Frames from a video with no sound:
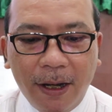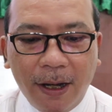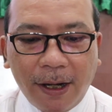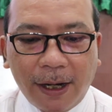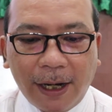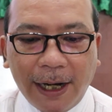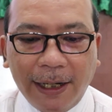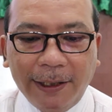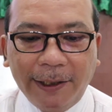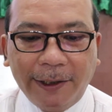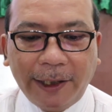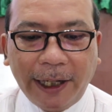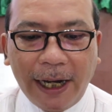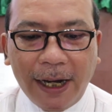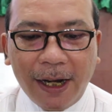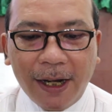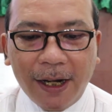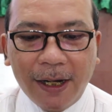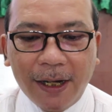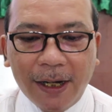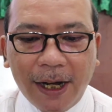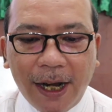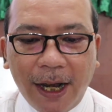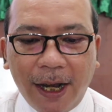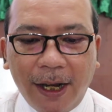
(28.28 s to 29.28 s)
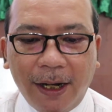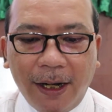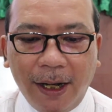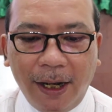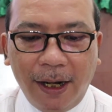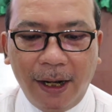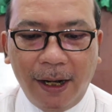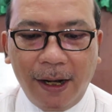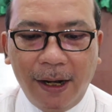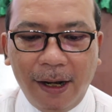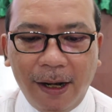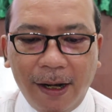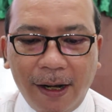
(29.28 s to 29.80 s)
Rancangan
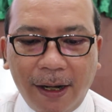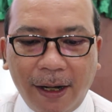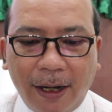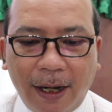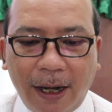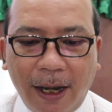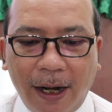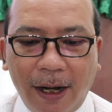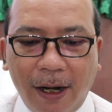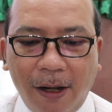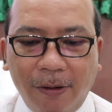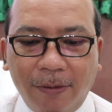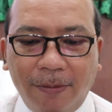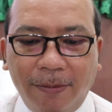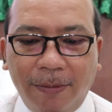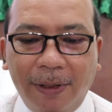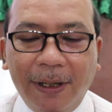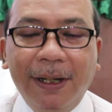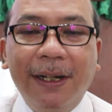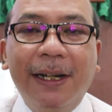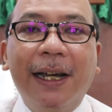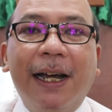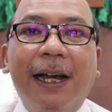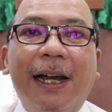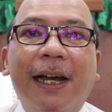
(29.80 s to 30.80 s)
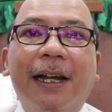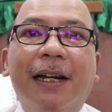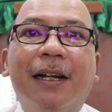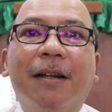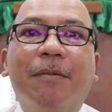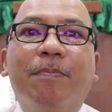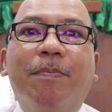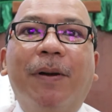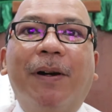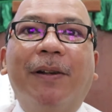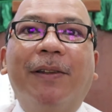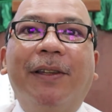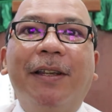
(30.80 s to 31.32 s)
gagal kalau tidak ada
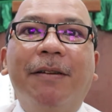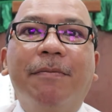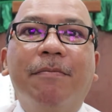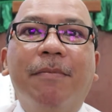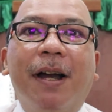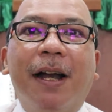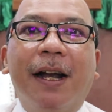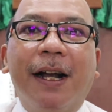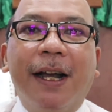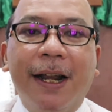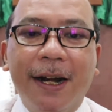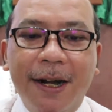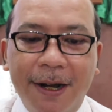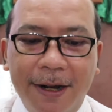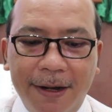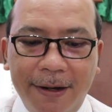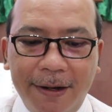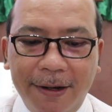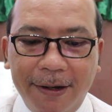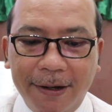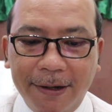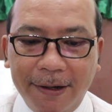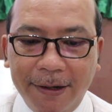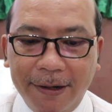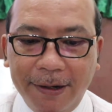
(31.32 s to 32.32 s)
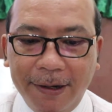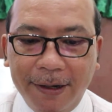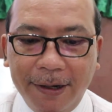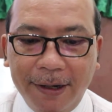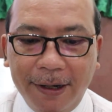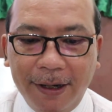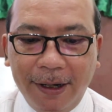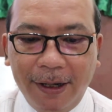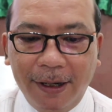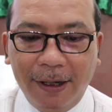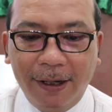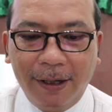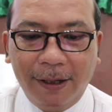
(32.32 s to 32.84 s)
pertimbangan,
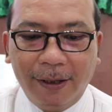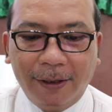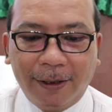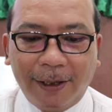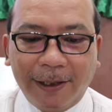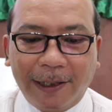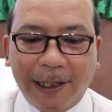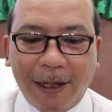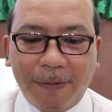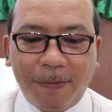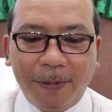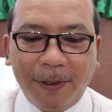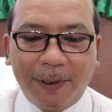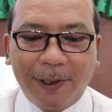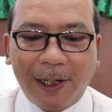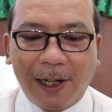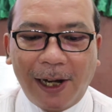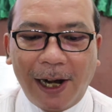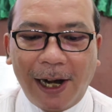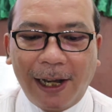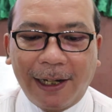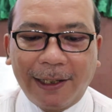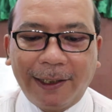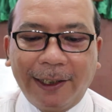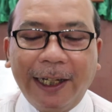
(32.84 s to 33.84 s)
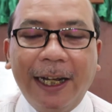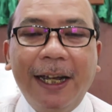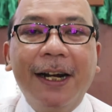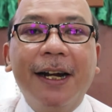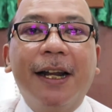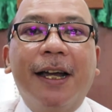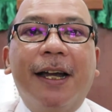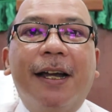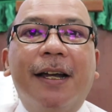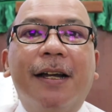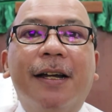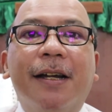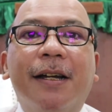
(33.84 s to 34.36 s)
tetapi
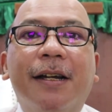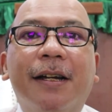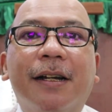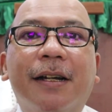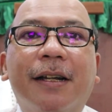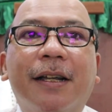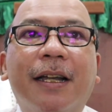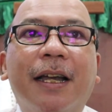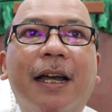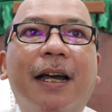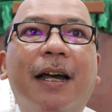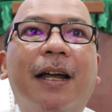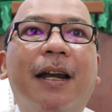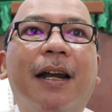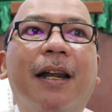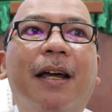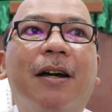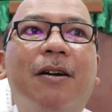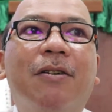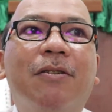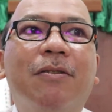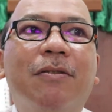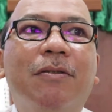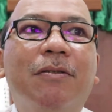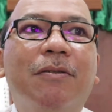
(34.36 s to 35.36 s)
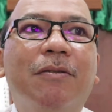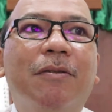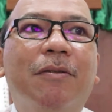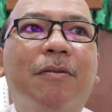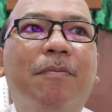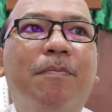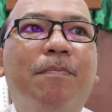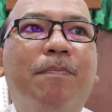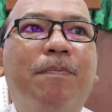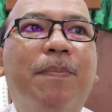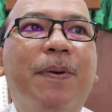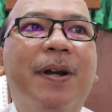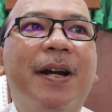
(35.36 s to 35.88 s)
terlaksana kalau
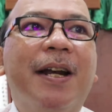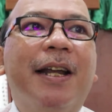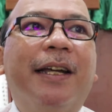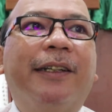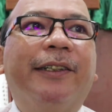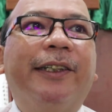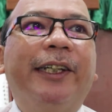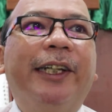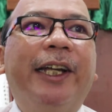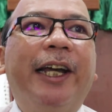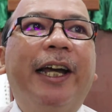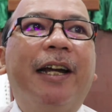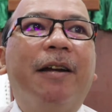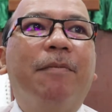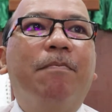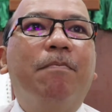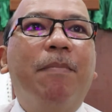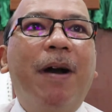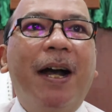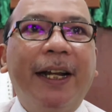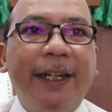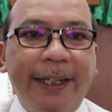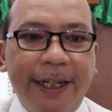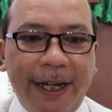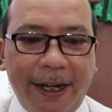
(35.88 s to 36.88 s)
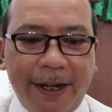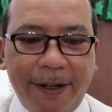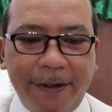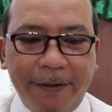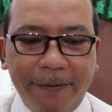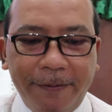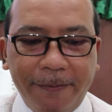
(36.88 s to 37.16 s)
penasihat banyak.